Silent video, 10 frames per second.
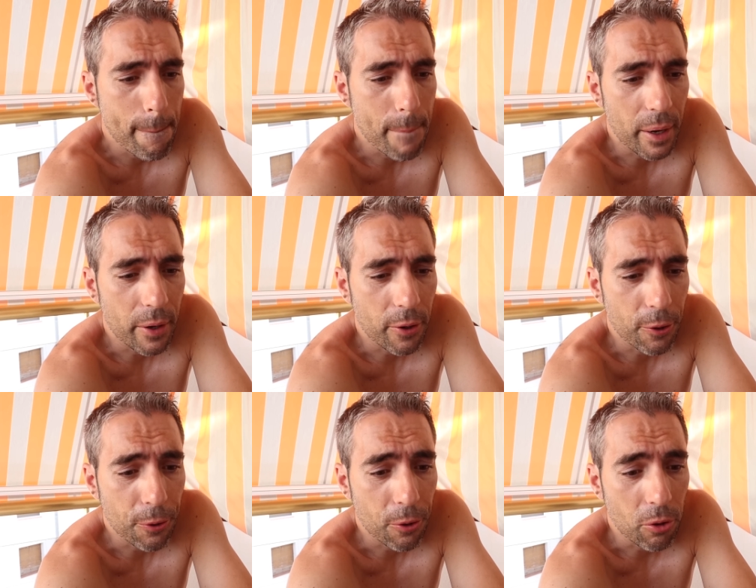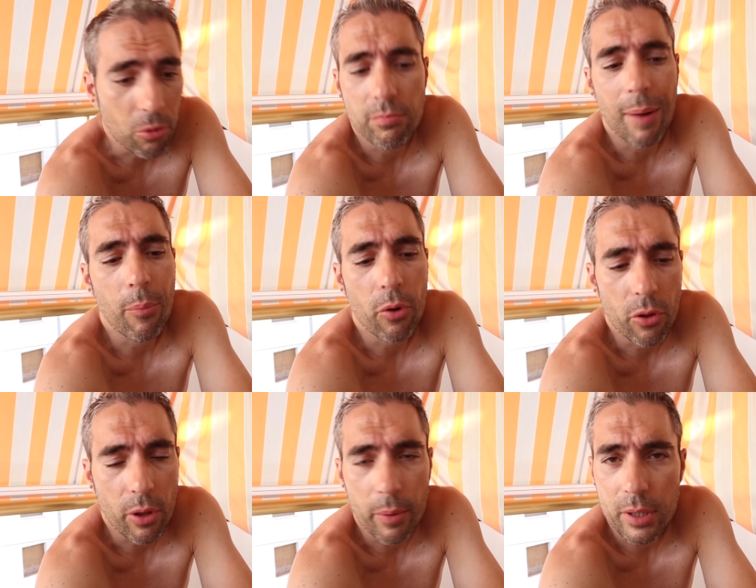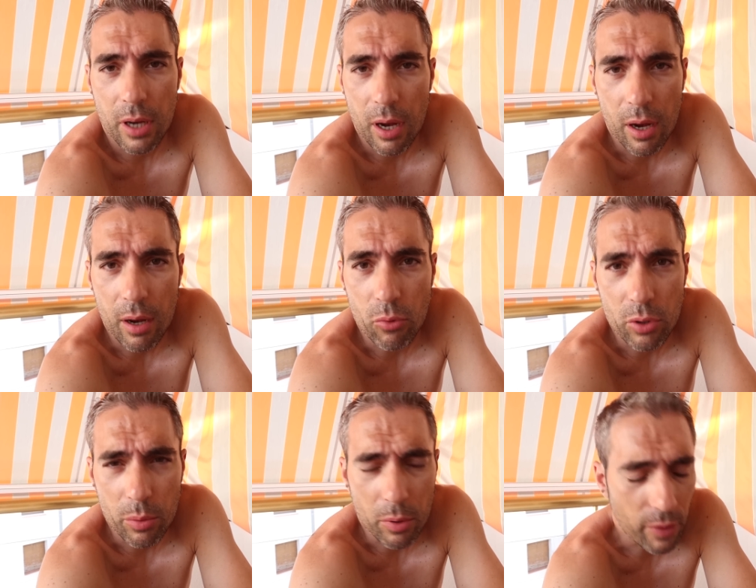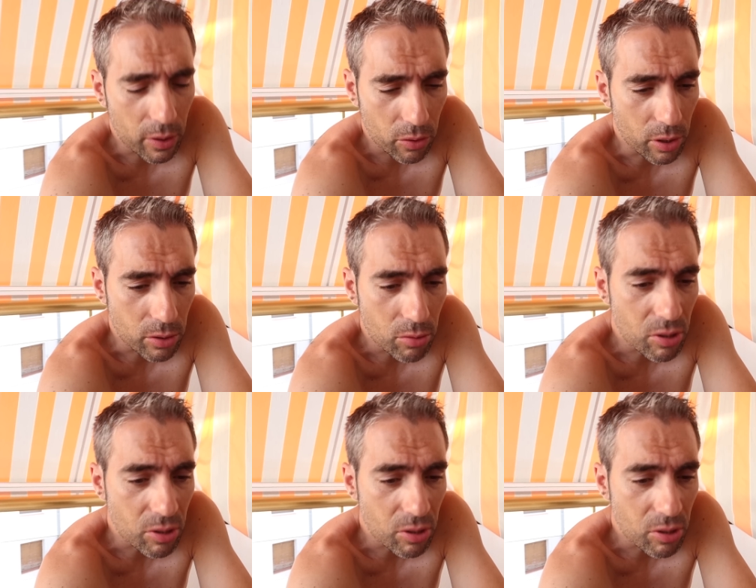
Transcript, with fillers: pero ha podido deberse a múltiples factores.